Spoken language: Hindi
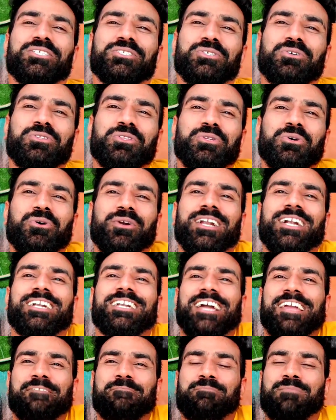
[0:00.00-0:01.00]
सो so, थोड़े
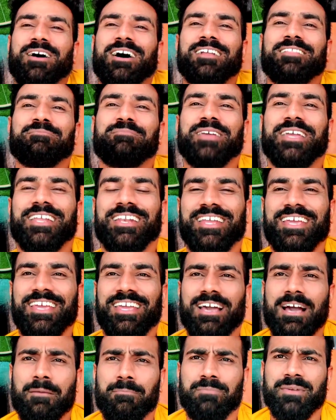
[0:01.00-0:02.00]
टाइम बाद मैंने
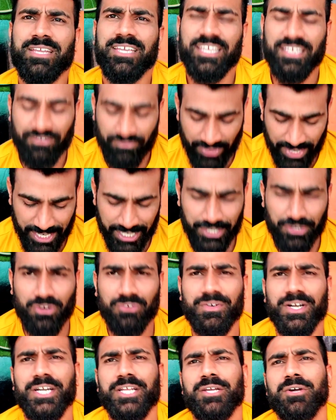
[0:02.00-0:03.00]
अपनी ही
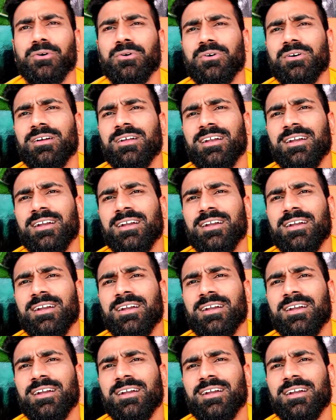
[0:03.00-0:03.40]
वीडियो वीडियो